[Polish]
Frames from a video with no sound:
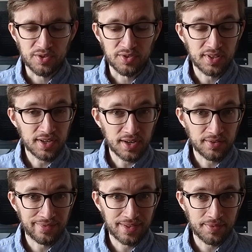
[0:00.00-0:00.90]

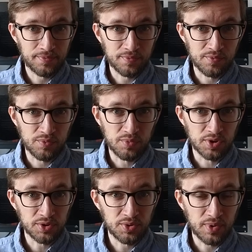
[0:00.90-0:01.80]
serialowa
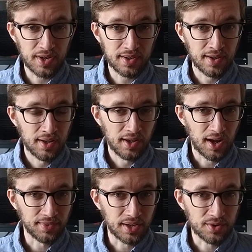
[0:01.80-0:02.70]
broniła
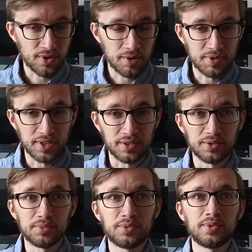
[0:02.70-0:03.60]

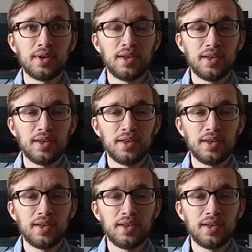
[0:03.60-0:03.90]
anarchokapitalizmu.